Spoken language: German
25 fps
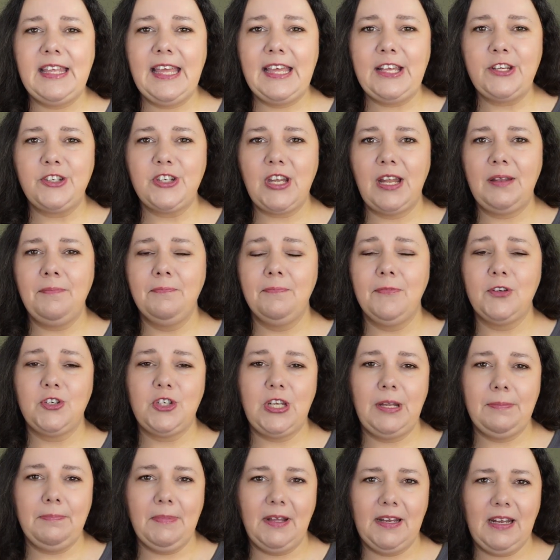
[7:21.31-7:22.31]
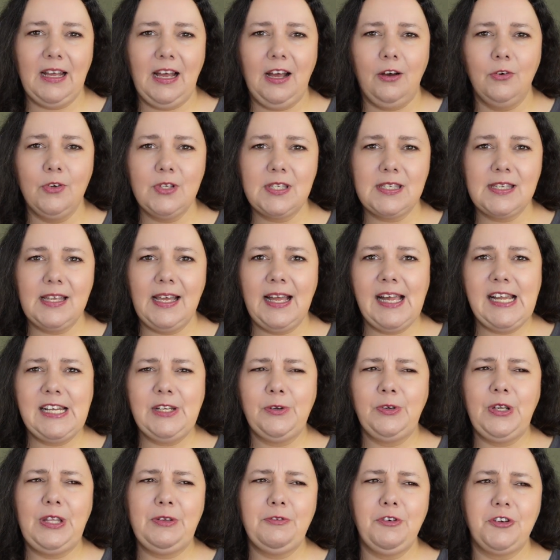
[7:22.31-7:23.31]
Gegenständen besteht mein
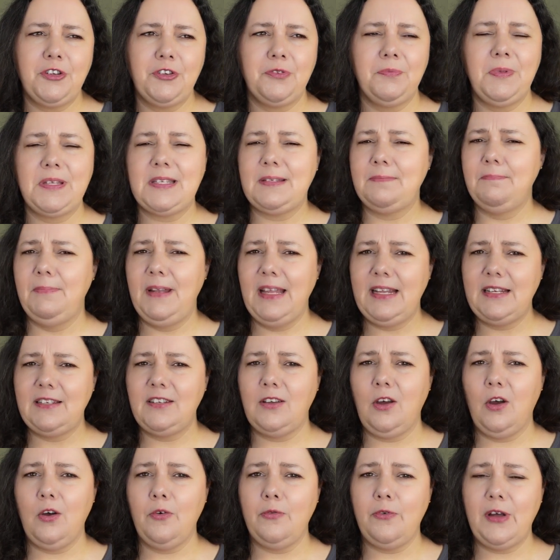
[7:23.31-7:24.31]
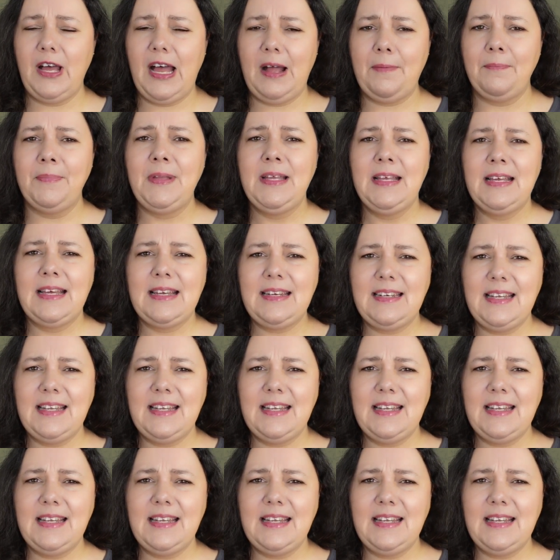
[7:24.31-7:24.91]
Haushalt und ich wollte so ein bisschen Blick drauf haben,